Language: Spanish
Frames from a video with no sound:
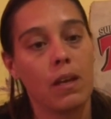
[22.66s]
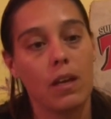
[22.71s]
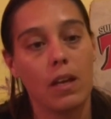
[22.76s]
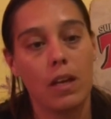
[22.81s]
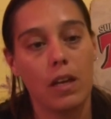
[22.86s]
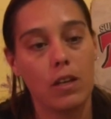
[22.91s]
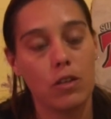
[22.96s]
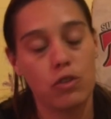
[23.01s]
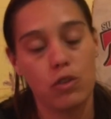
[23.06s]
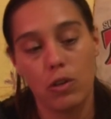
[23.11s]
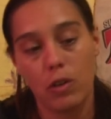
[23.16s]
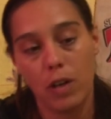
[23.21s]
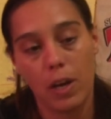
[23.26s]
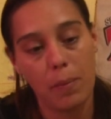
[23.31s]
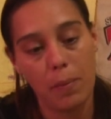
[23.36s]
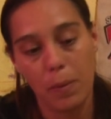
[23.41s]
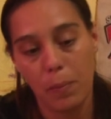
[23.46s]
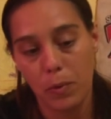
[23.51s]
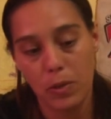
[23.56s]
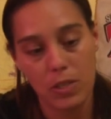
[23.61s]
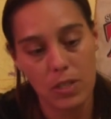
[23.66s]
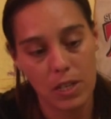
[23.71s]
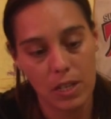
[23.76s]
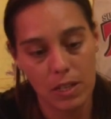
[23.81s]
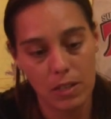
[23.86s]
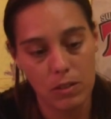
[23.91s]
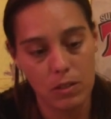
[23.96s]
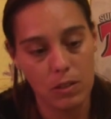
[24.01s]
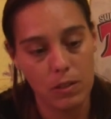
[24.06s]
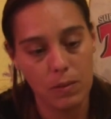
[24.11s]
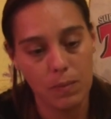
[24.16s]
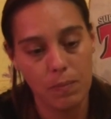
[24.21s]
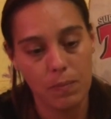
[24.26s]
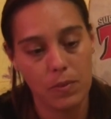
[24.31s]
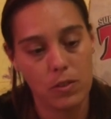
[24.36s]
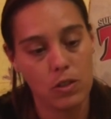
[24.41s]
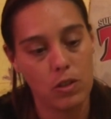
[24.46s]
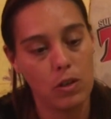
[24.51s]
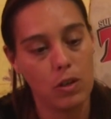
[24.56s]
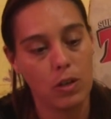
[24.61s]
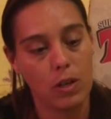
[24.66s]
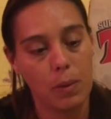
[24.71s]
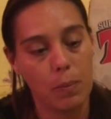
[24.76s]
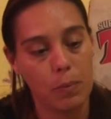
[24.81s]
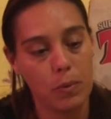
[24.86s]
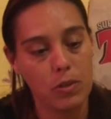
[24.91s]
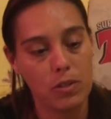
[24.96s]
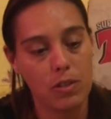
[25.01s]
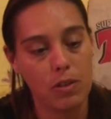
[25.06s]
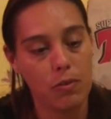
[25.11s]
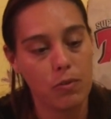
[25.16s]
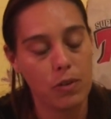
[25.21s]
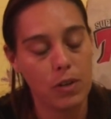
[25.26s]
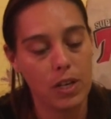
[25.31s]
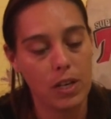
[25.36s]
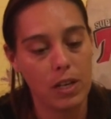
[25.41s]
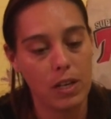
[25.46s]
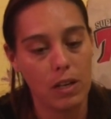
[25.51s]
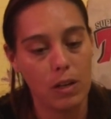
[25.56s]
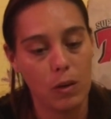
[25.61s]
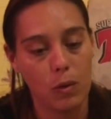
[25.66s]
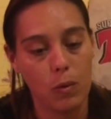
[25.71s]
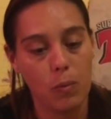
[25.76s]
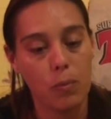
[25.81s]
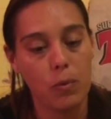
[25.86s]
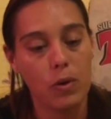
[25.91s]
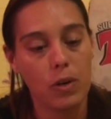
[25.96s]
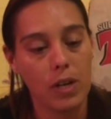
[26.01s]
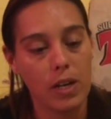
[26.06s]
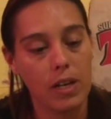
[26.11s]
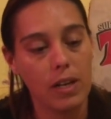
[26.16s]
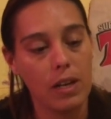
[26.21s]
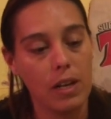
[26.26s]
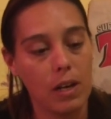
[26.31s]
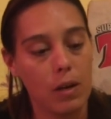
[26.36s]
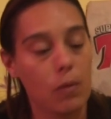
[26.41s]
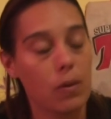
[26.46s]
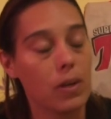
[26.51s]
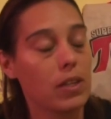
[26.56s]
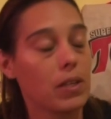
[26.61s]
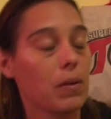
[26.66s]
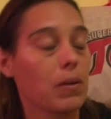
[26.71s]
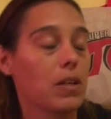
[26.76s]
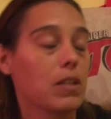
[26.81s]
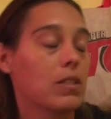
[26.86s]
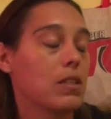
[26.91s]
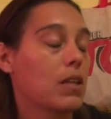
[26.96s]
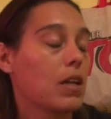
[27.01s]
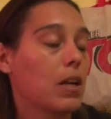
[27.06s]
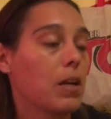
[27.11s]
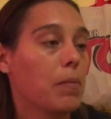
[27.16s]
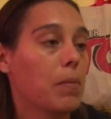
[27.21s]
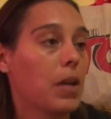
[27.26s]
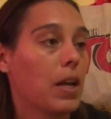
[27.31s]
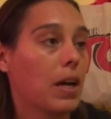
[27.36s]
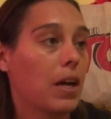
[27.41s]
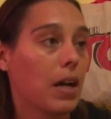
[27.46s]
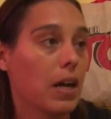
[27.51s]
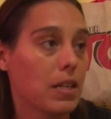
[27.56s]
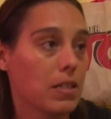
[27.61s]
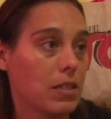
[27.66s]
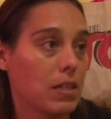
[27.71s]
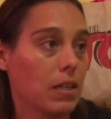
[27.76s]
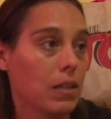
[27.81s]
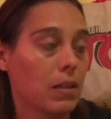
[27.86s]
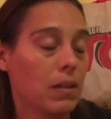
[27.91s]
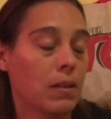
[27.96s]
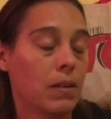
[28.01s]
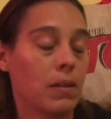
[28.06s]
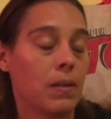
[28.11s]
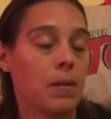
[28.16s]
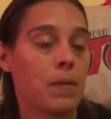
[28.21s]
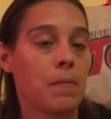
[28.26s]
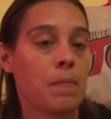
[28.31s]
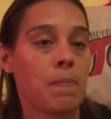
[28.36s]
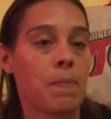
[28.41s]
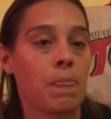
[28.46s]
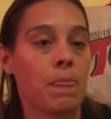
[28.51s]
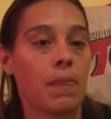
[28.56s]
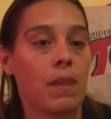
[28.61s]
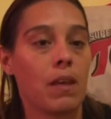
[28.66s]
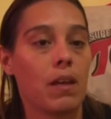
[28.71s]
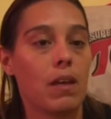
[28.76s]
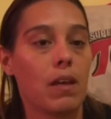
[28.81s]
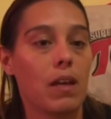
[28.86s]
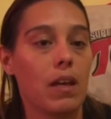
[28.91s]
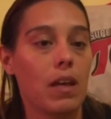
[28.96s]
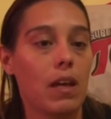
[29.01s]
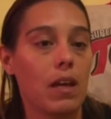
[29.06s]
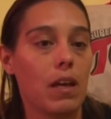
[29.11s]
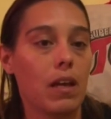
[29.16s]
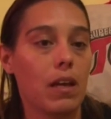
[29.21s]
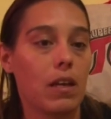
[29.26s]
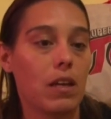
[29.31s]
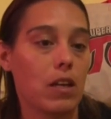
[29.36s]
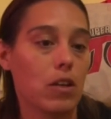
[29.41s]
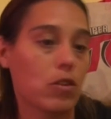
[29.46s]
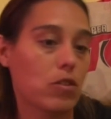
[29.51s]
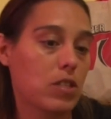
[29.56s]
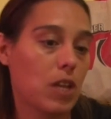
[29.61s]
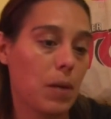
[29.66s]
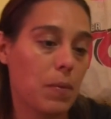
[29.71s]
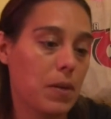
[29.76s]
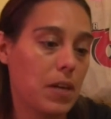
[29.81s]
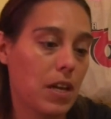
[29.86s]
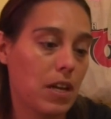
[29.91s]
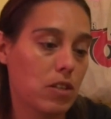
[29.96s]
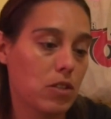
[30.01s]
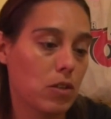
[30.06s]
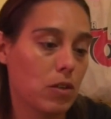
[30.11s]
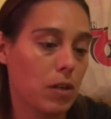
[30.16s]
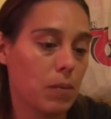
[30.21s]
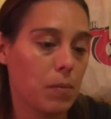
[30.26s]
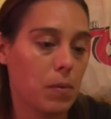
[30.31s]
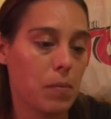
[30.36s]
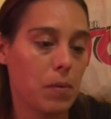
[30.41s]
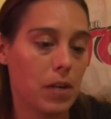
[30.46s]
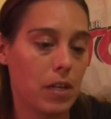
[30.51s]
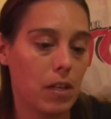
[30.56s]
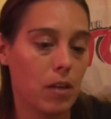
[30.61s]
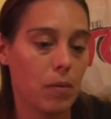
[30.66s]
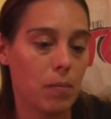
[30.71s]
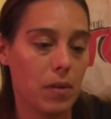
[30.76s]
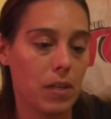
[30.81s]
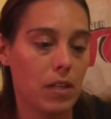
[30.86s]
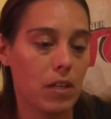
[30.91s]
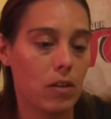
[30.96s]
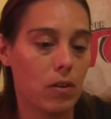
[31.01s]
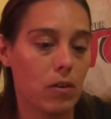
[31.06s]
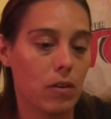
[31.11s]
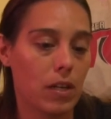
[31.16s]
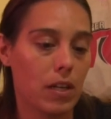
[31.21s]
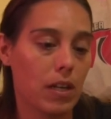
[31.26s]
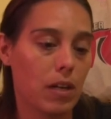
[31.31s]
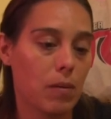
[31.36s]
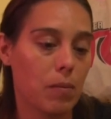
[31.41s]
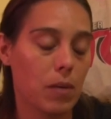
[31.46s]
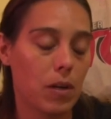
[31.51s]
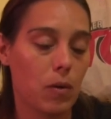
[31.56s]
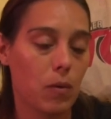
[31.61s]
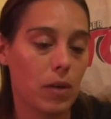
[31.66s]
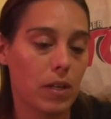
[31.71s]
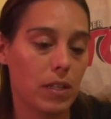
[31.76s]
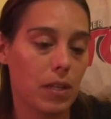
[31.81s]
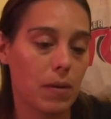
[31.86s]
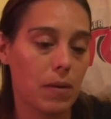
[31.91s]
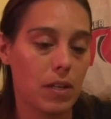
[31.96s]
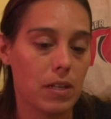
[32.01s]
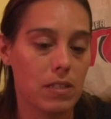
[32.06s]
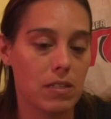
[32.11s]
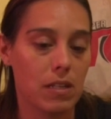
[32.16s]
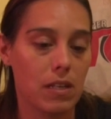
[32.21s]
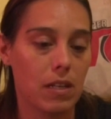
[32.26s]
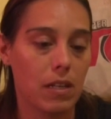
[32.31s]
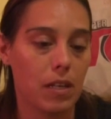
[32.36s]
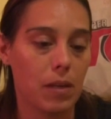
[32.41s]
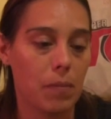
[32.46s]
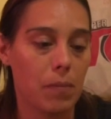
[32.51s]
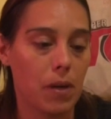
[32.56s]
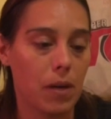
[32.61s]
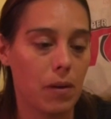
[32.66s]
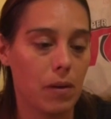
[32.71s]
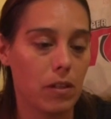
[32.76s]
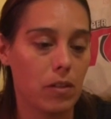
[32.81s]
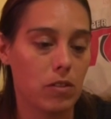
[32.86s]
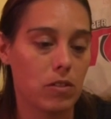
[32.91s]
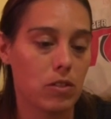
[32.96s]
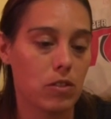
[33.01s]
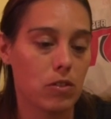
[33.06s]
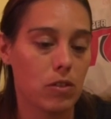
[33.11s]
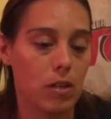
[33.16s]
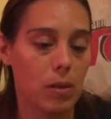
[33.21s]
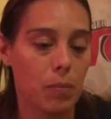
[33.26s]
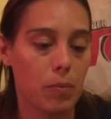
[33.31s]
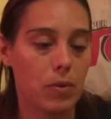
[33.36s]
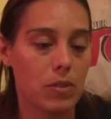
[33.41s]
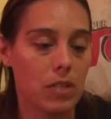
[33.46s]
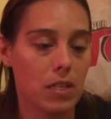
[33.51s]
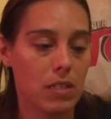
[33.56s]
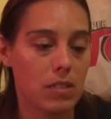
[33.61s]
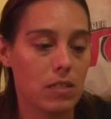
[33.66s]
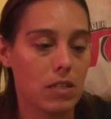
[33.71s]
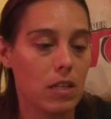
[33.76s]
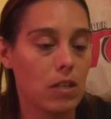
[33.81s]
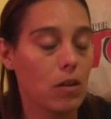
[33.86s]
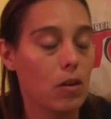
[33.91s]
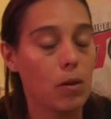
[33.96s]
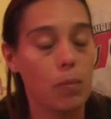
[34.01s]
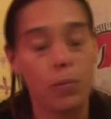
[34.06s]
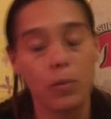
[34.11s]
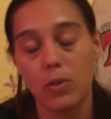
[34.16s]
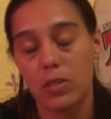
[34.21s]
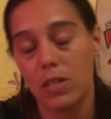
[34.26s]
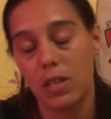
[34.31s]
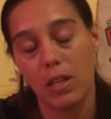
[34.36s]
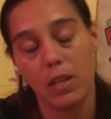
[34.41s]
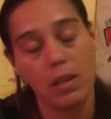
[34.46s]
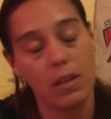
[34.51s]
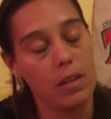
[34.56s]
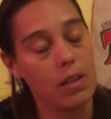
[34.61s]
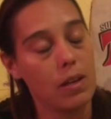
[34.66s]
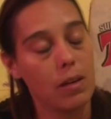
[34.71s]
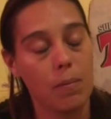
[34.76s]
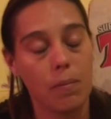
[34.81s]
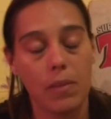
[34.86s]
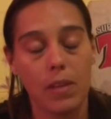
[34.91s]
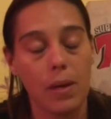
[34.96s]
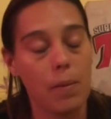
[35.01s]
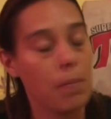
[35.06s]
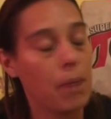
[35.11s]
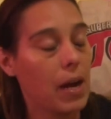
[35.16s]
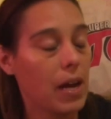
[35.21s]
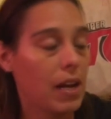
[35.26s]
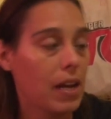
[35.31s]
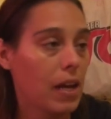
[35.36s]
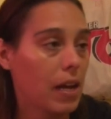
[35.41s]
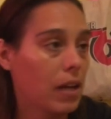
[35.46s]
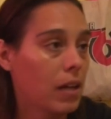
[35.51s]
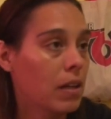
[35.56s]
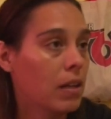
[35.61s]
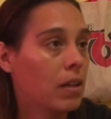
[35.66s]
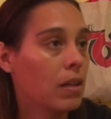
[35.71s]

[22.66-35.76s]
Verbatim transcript: Eh, yo jamás puse eso, yo lo que puse fue una mujer en la cuarta vez que se te quema la casa eh, que no sabía yo, que mi marido me dijo que era como la cuarta vez que se le quemaba, entonces yo le puse así, no lo puse de, mala,